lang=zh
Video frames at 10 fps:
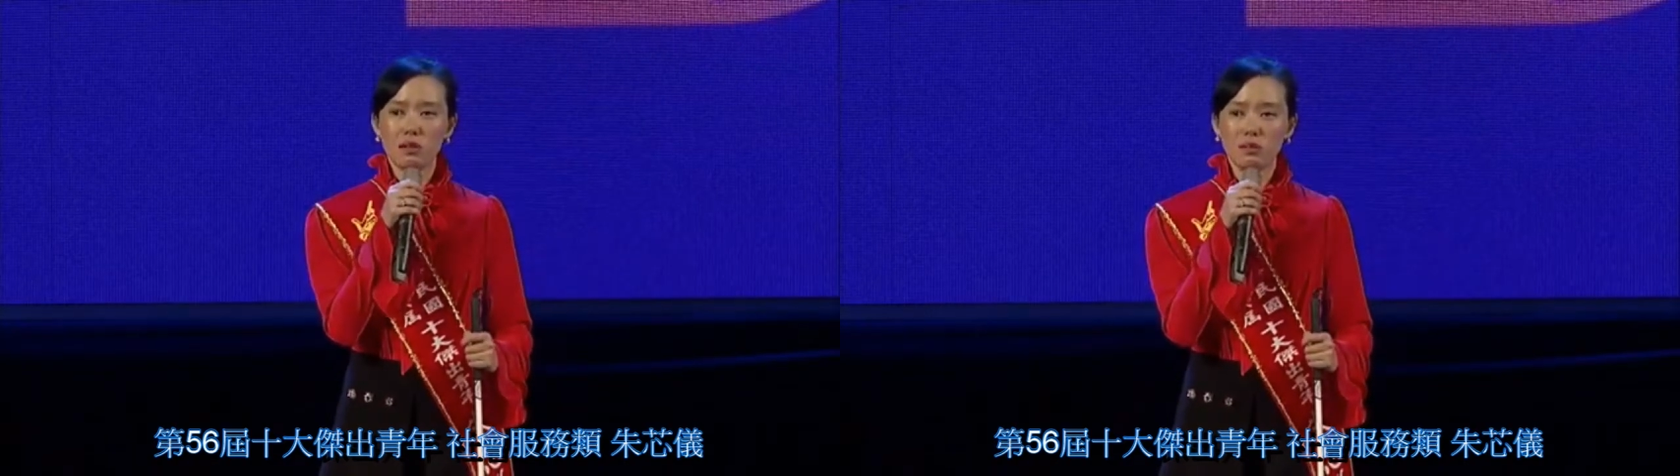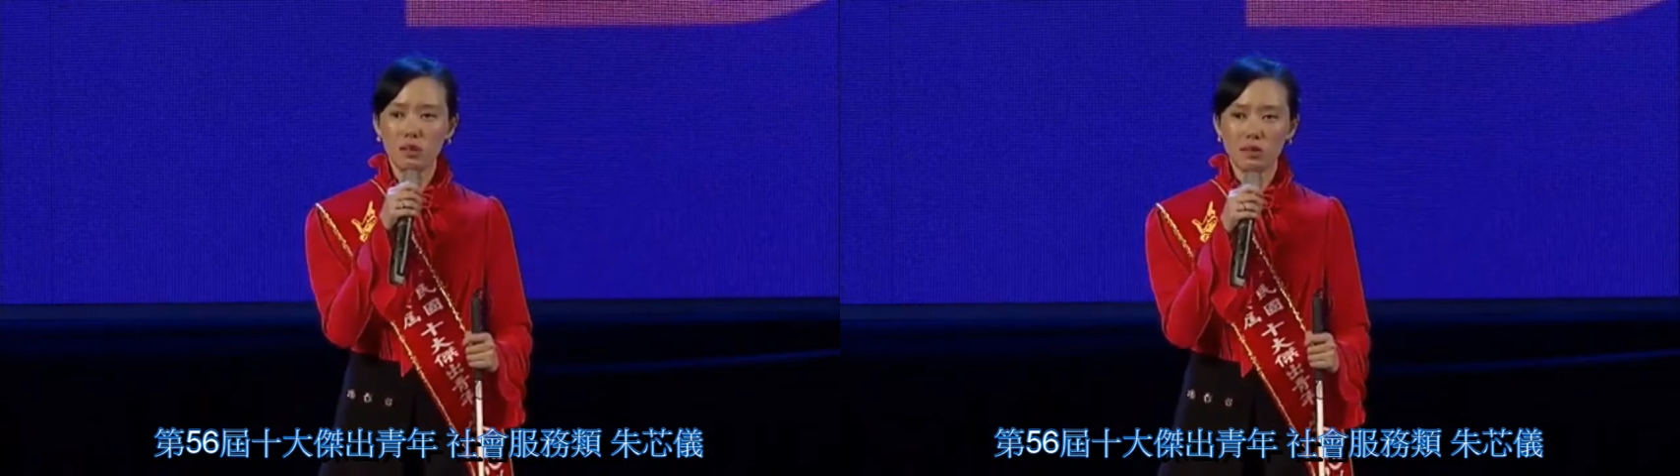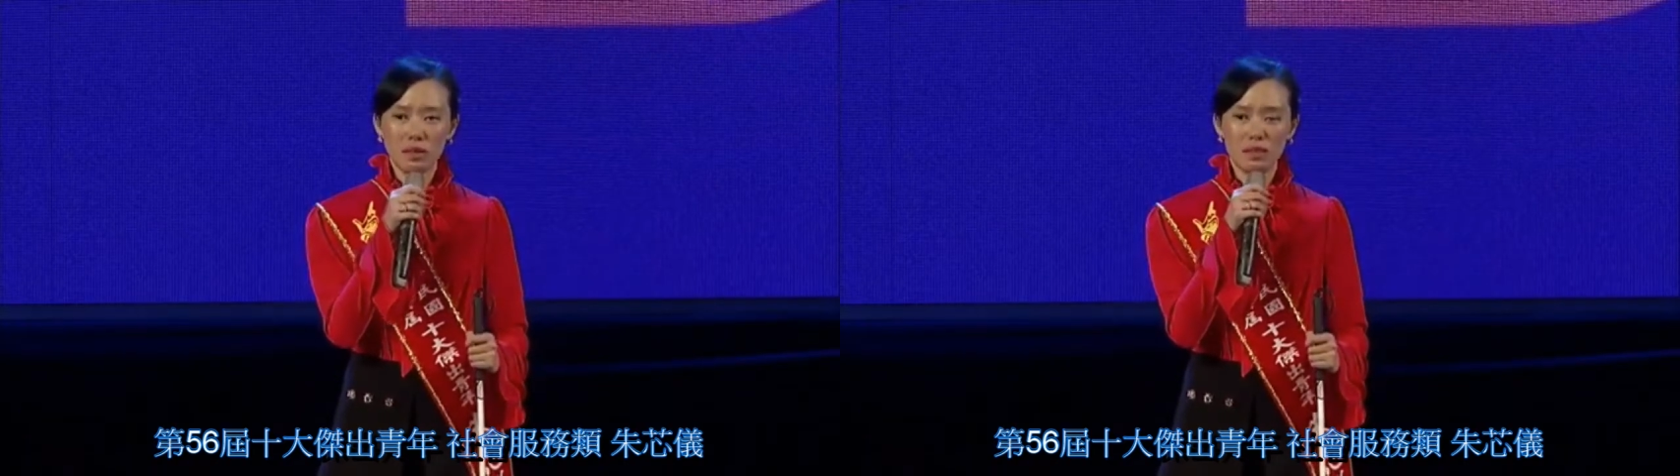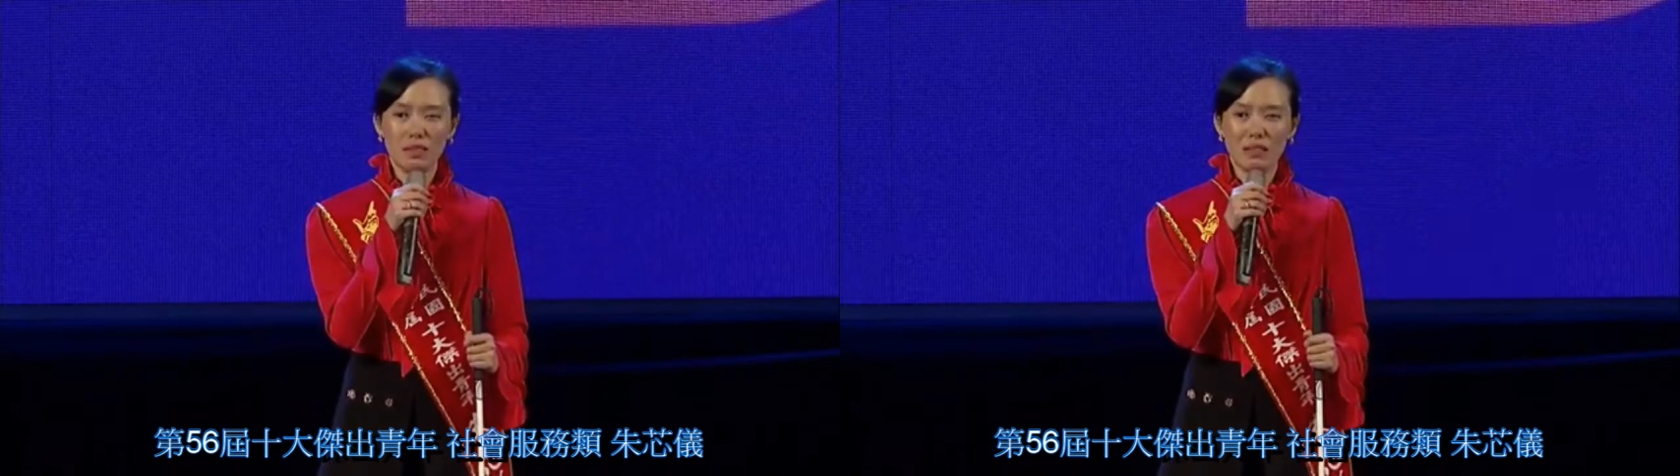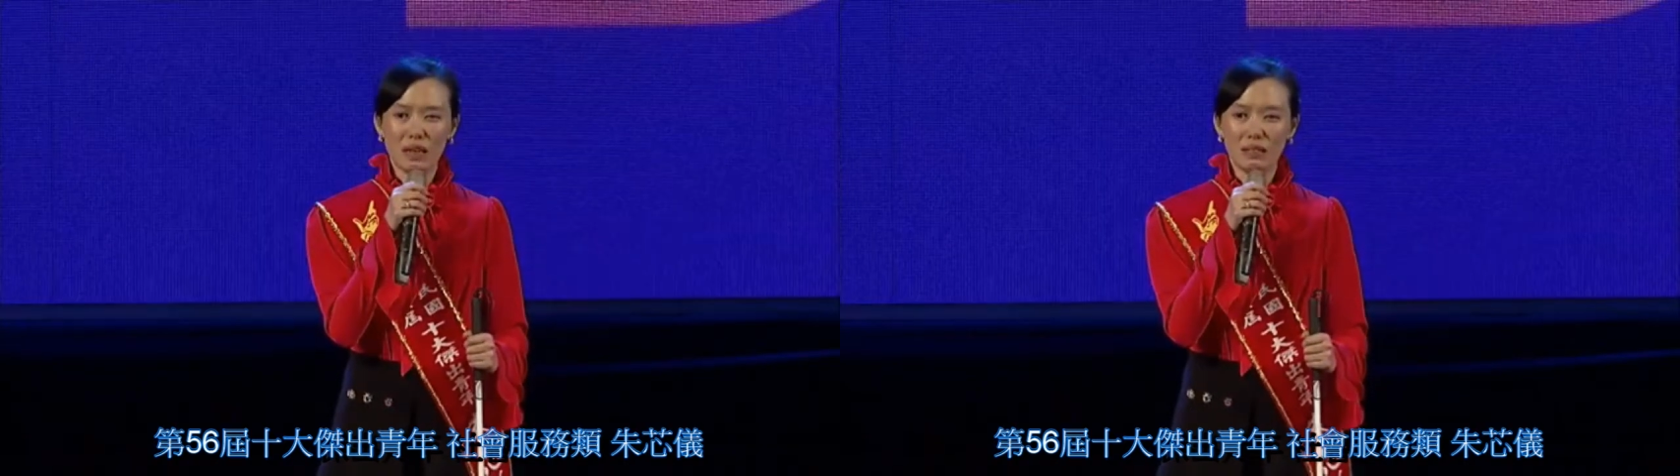优秀的
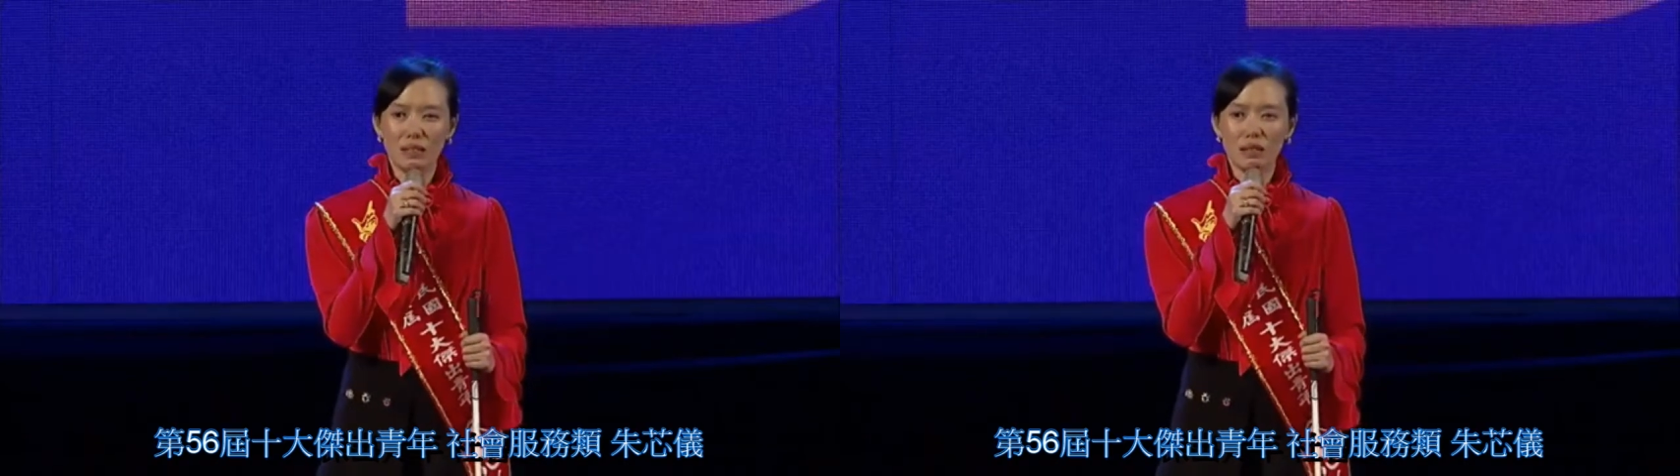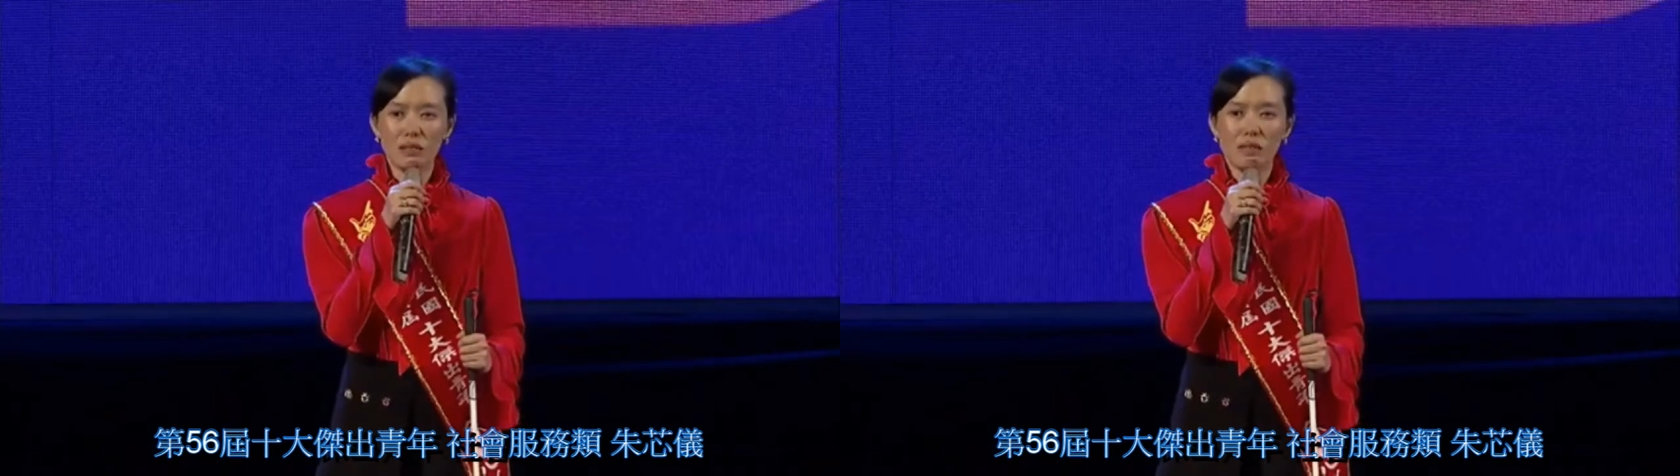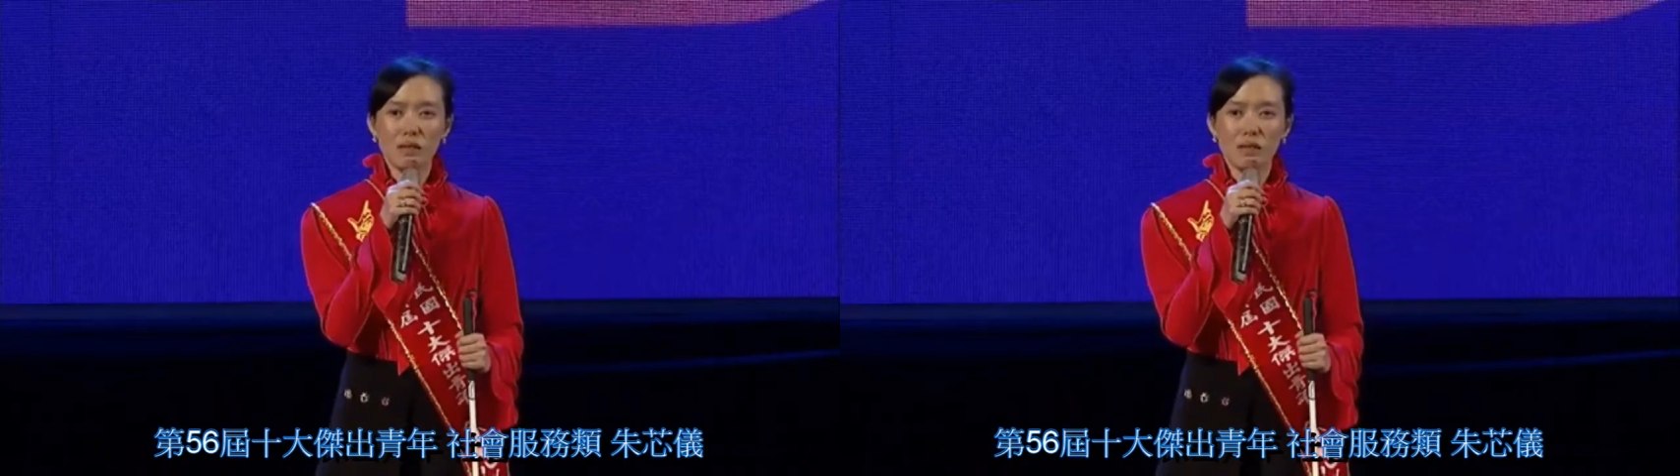视障者，